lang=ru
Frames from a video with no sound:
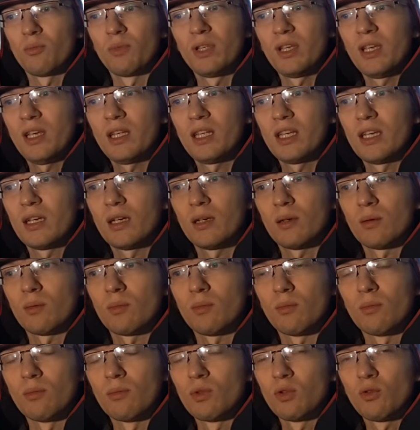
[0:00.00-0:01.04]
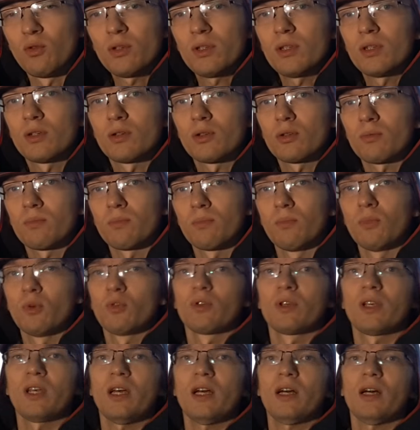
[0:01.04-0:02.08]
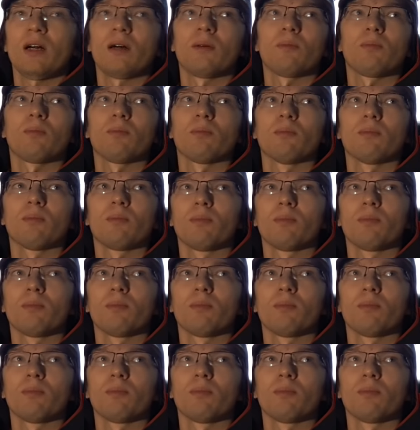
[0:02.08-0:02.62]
мнение многих, мол, я